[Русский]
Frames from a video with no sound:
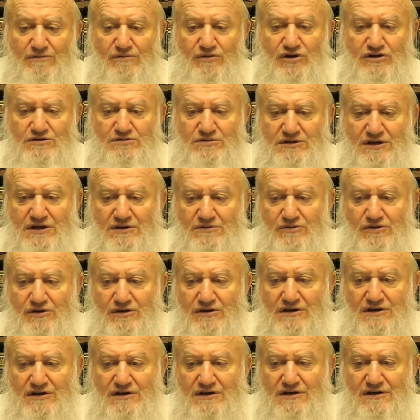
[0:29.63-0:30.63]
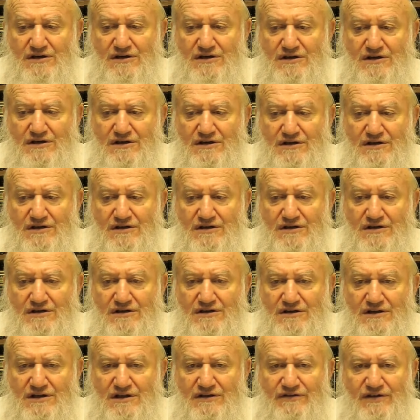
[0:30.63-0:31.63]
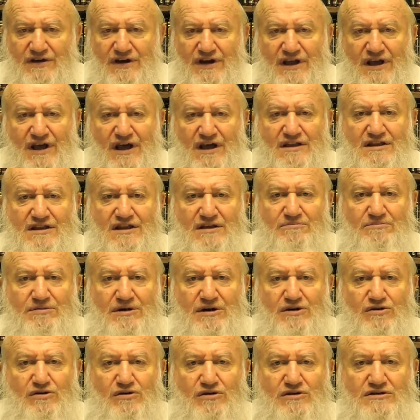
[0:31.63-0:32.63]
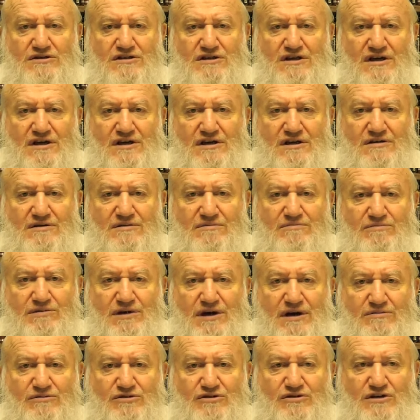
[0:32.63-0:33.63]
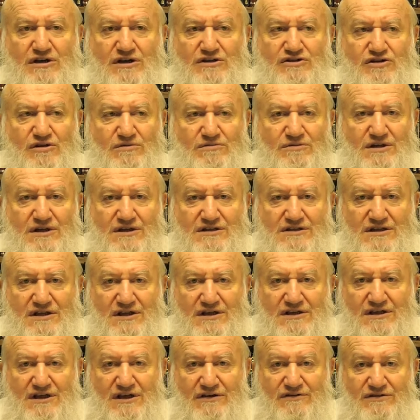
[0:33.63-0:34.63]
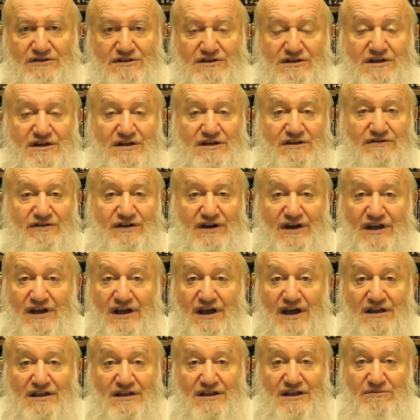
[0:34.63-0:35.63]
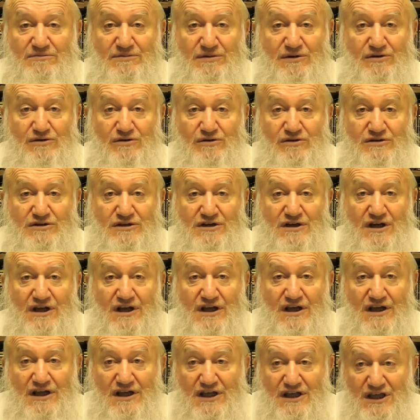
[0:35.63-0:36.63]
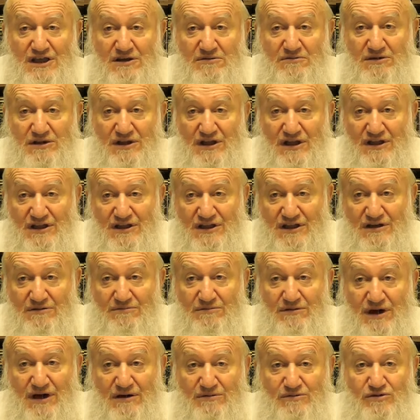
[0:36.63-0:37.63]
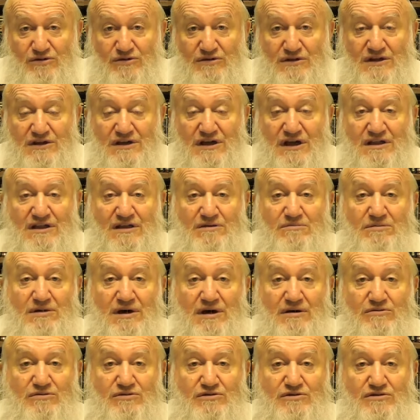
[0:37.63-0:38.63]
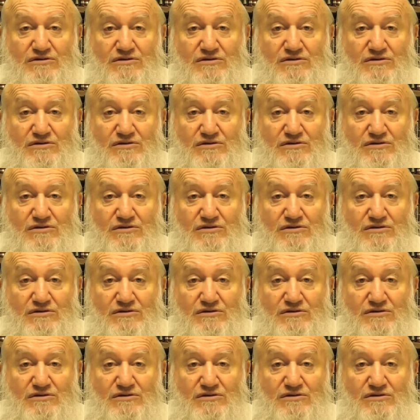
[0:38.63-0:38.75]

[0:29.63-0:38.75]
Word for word: может быть, ребенок невероятно похож на бабушку, особенно если это девочка, невероятно похожа. Именно не на маму, а на бабушку.